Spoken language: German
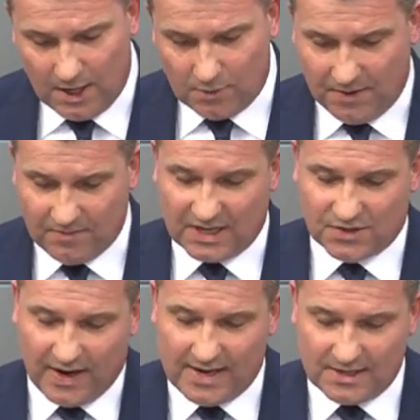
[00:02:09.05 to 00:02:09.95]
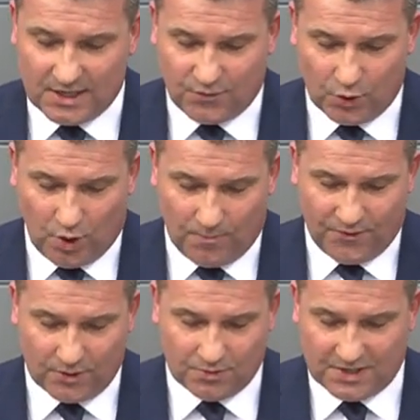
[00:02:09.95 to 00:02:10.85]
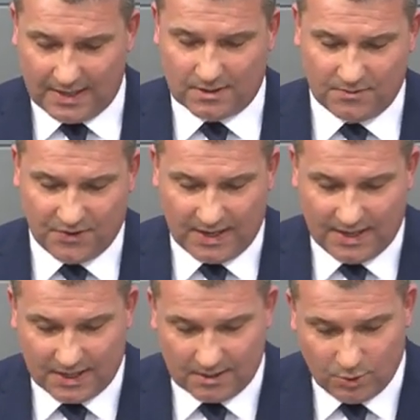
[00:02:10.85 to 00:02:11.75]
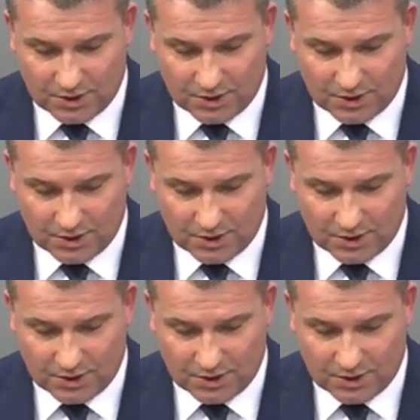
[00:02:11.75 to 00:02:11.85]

Und wenn wir das Verhältnis von Opfern und Tätern vergleichen,